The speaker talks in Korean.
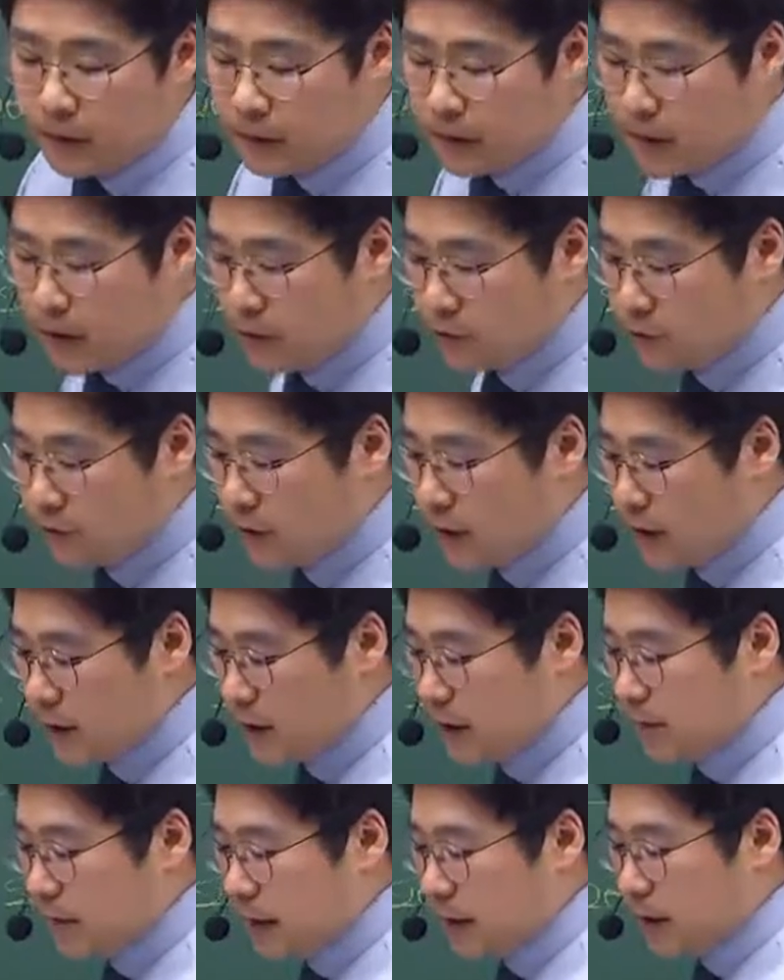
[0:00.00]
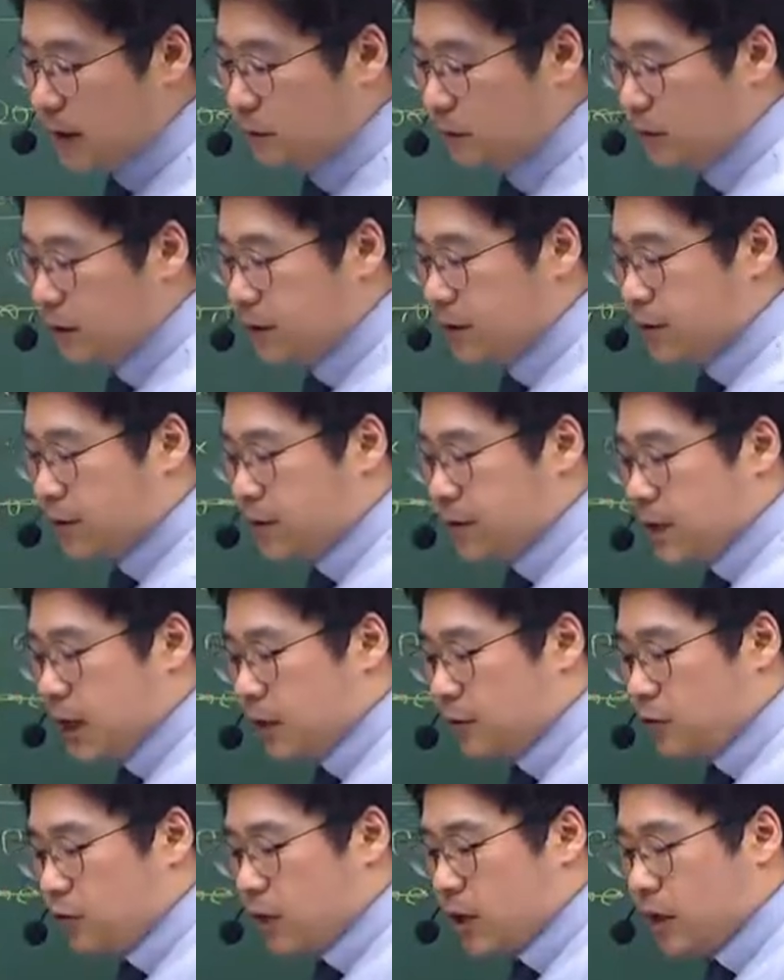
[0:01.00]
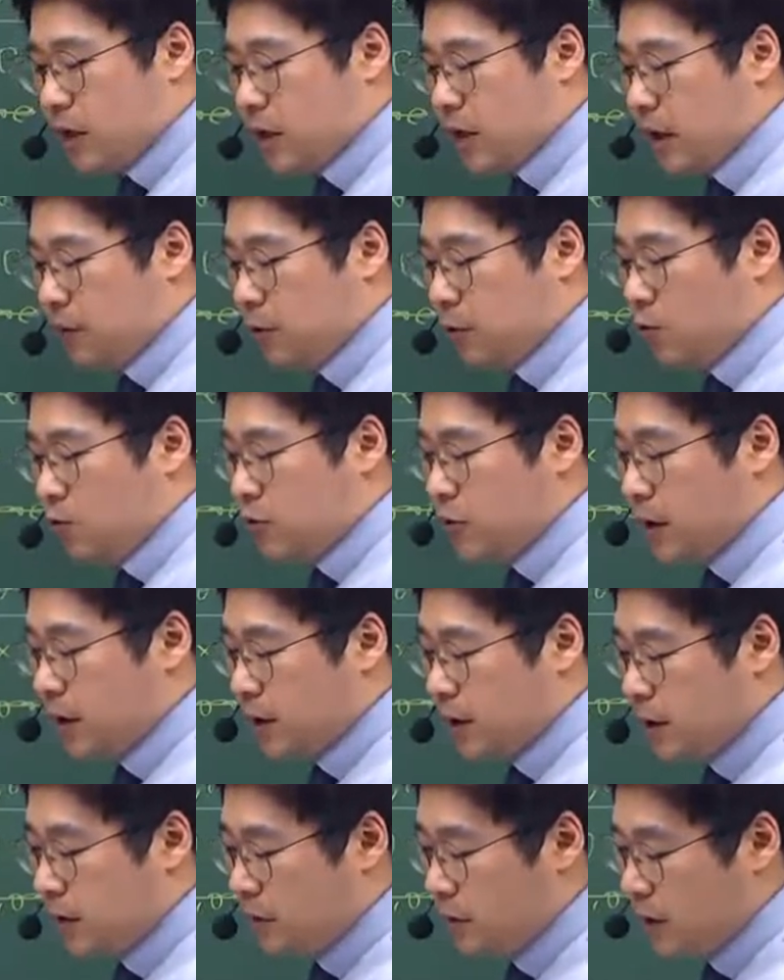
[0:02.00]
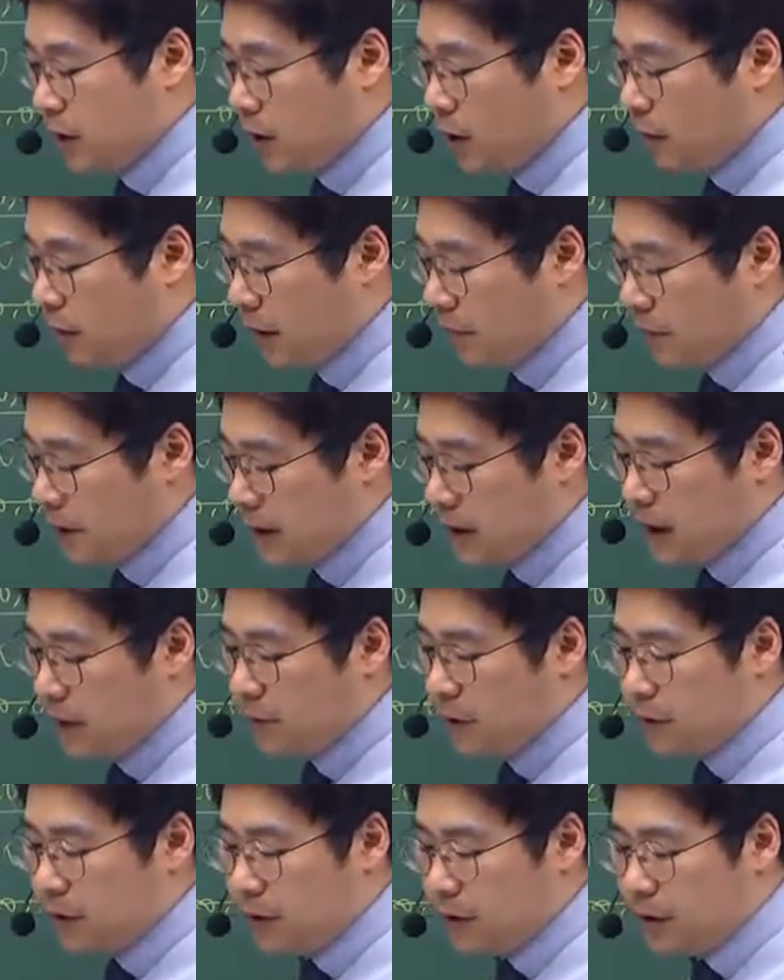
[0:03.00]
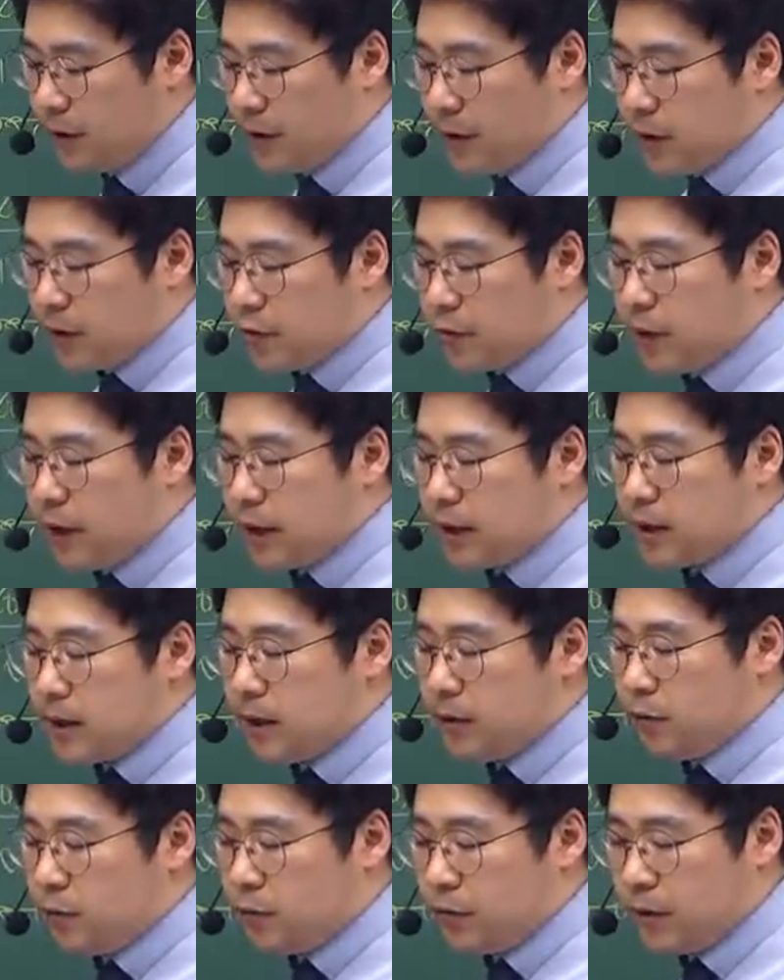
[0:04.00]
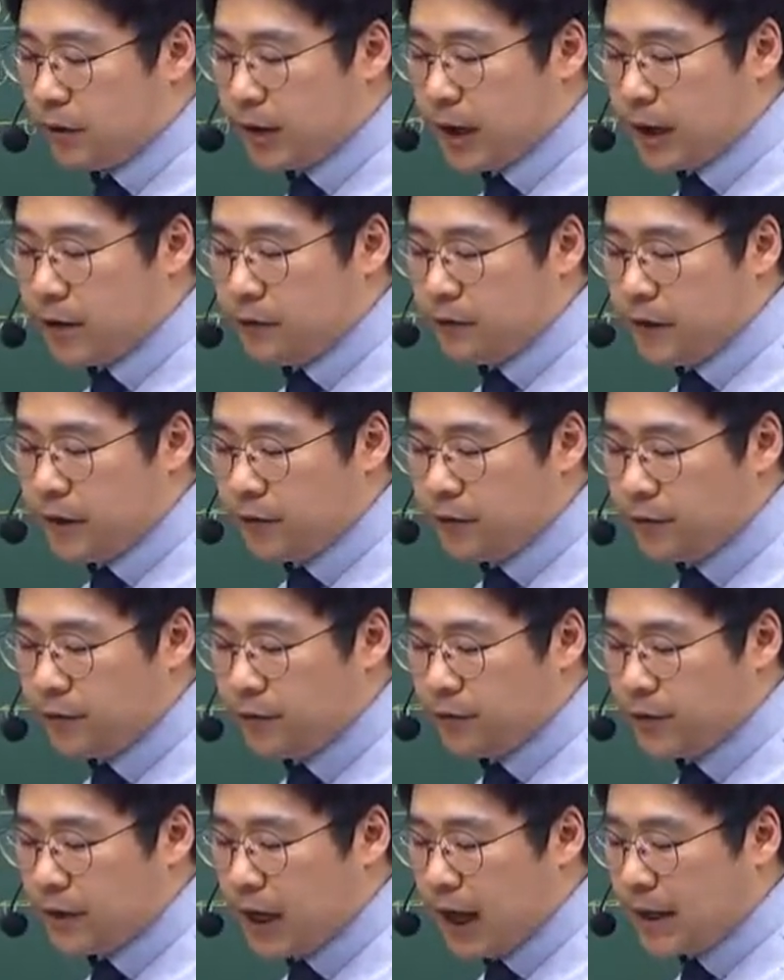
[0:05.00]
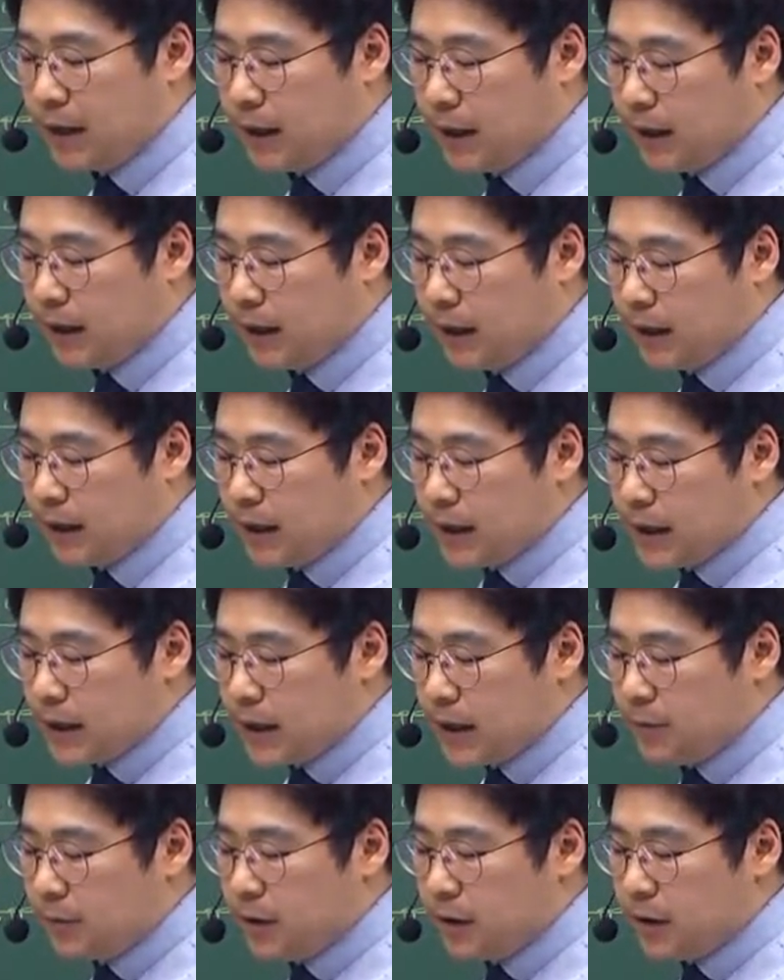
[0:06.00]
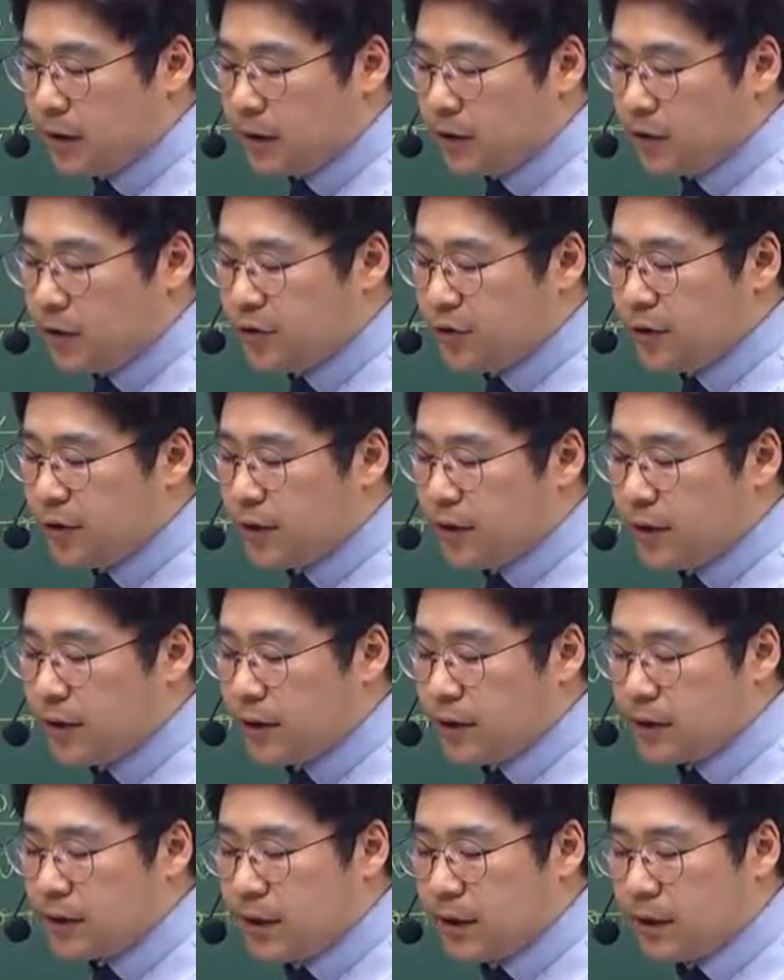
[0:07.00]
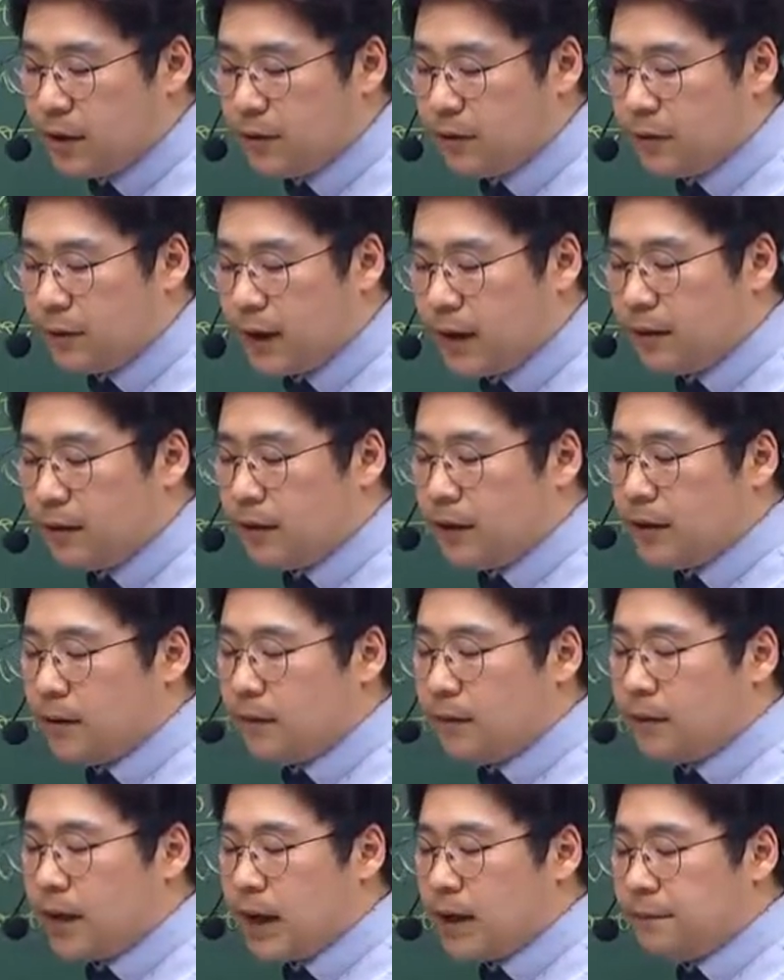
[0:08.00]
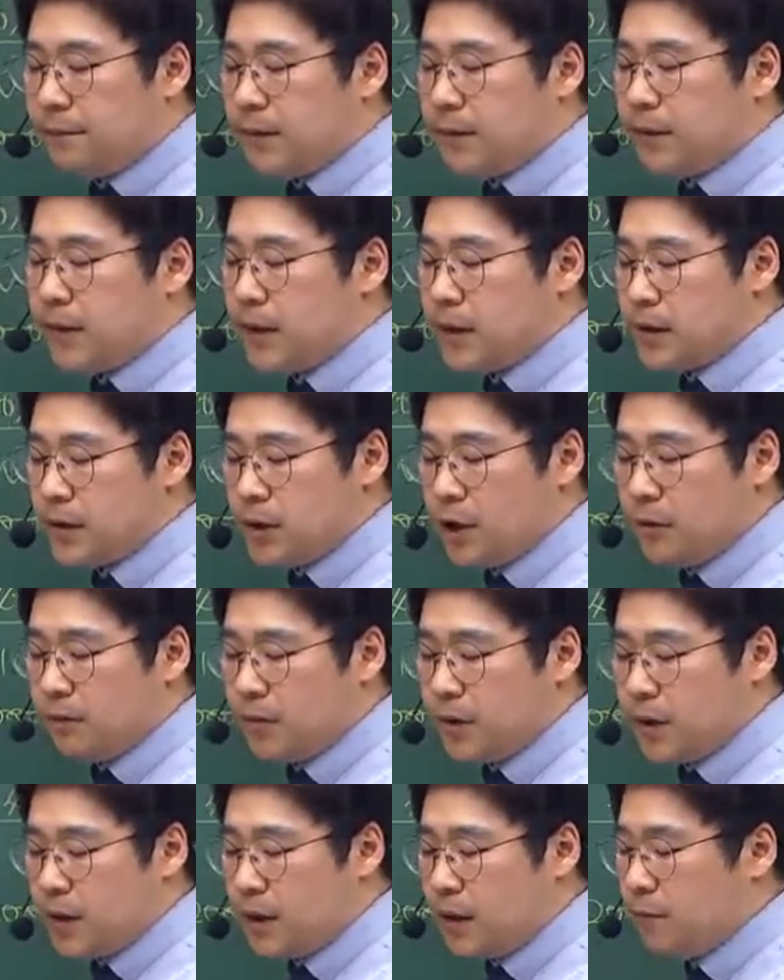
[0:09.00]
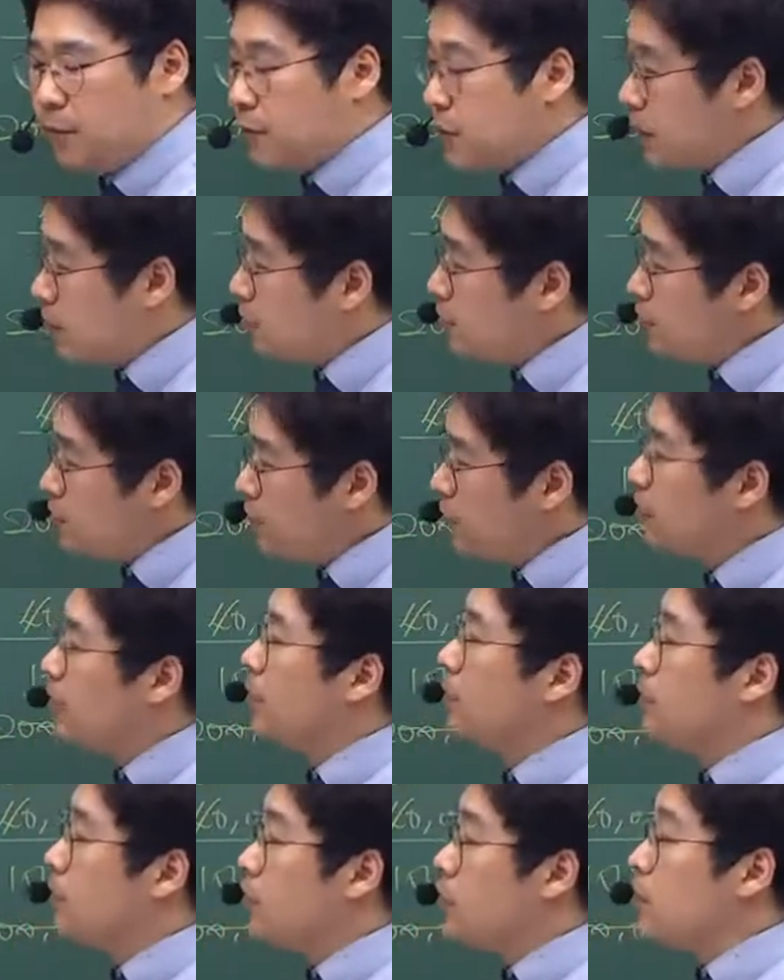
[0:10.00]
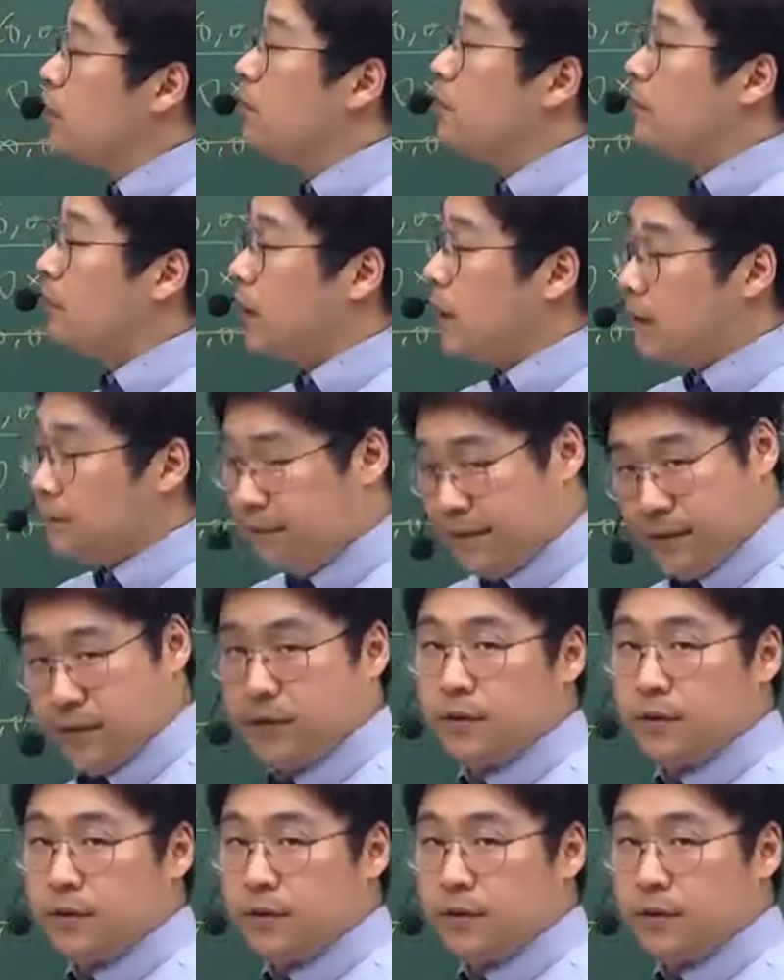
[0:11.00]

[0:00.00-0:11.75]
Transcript: 자, 주택지의 말단부에서는 자동차와 사람이 공존한다는 것이 더 바람직하며 주택지 내 도로는 단순한 교통수단이 아니라 시민생활의 터전이 되어야 한다는 생각으로 네덜란드 델프트에서 처음 등장한 보차공존 뭐죠? 보넬프.